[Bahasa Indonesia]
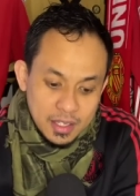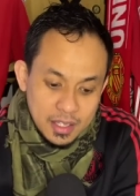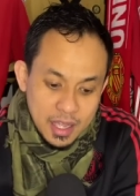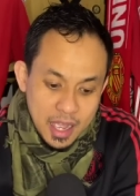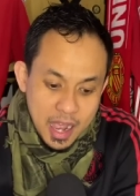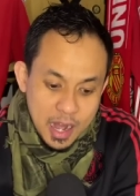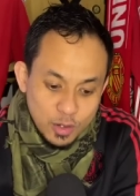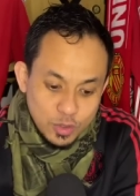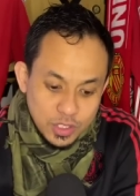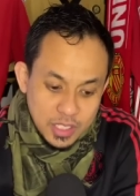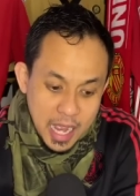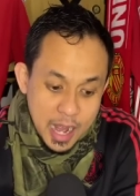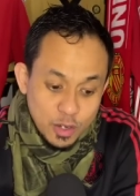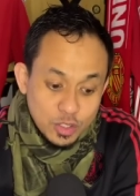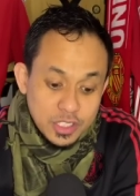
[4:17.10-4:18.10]
harus
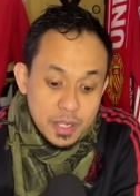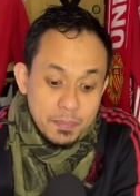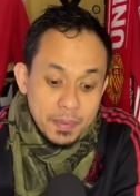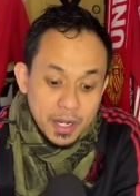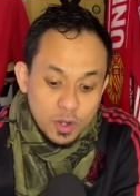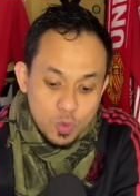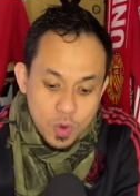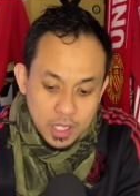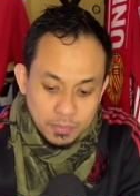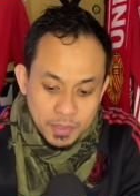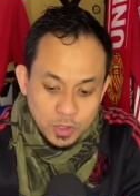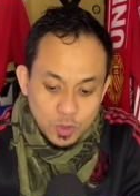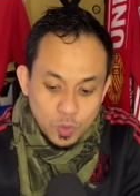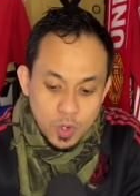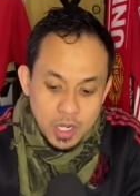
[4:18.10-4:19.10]
harus diperkuat.
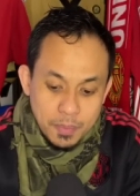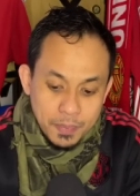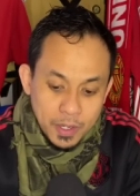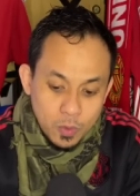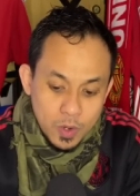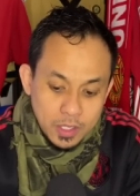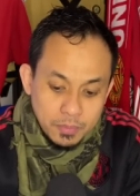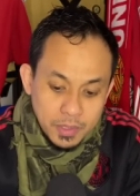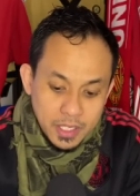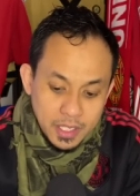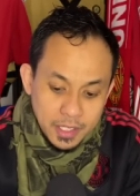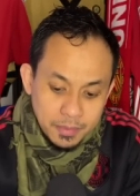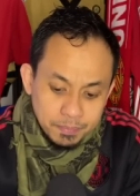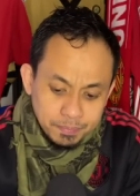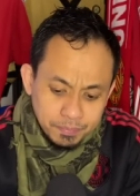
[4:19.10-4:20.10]
Maksud gue diperkuat
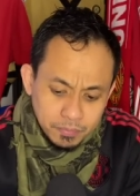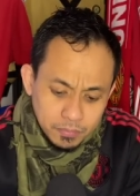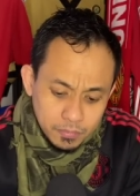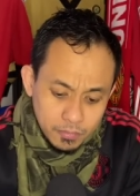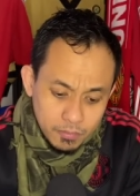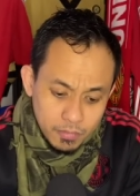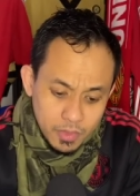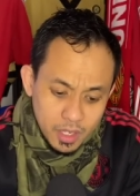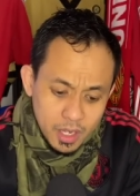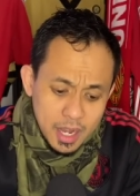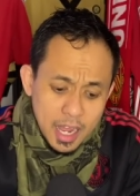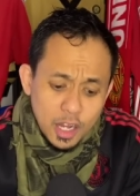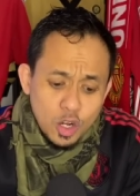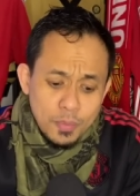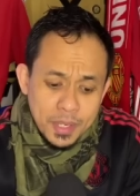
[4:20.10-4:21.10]
begini.
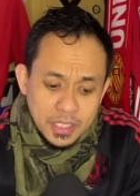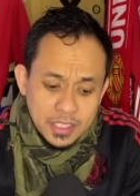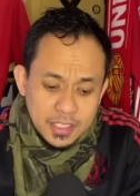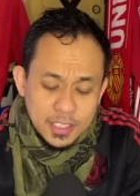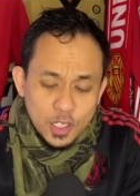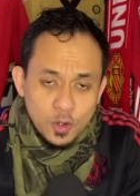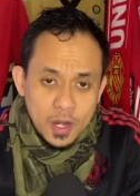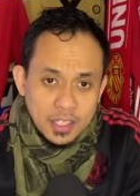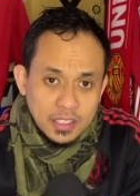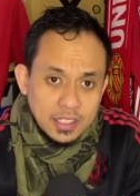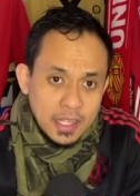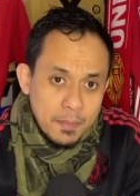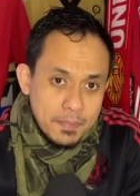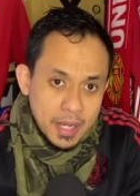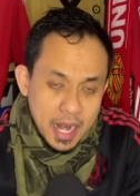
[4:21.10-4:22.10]
Kalau Manchester United
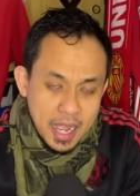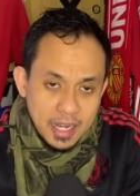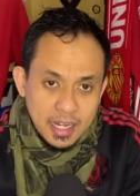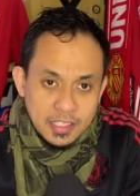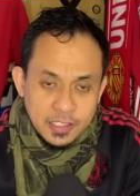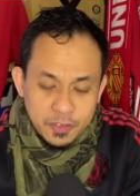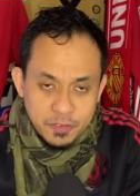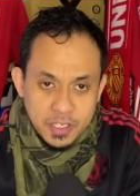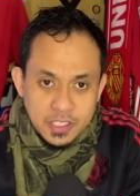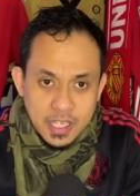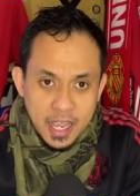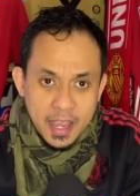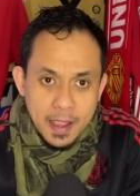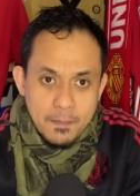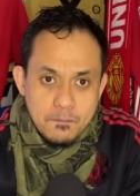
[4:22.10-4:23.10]
tampil agresif di
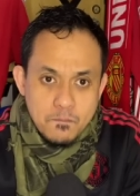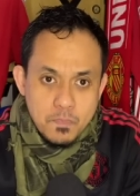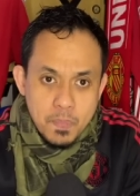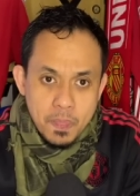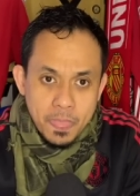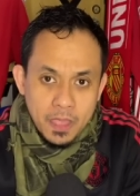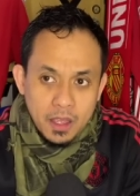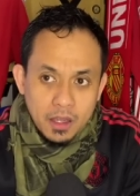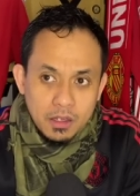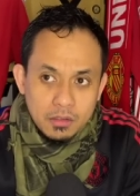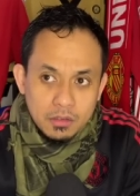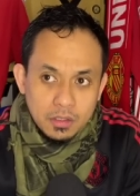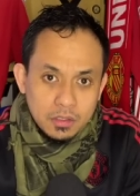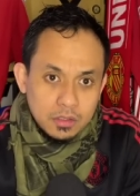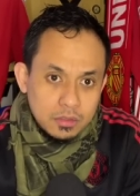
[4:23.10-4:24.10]
sayap, ya
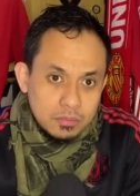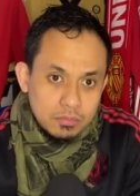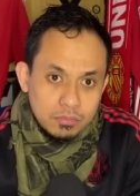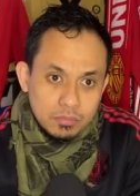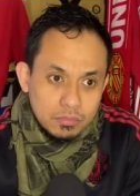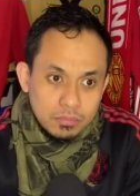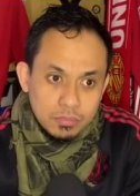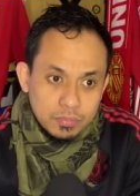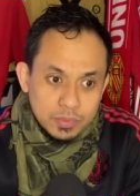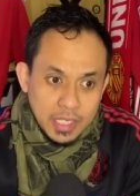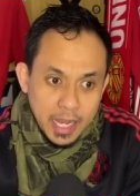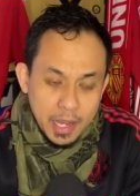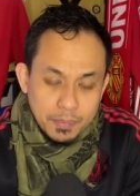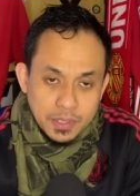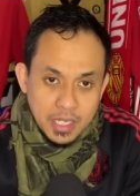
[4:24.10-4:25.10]
uh,
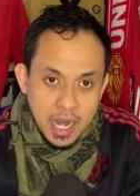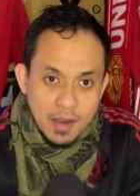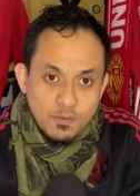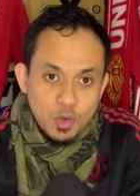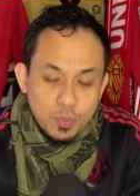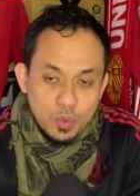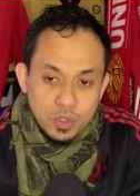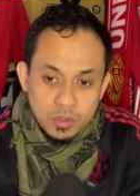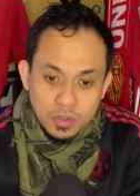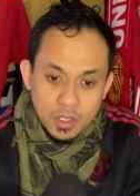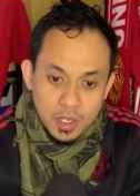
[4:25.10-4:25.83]
sayap serang maupun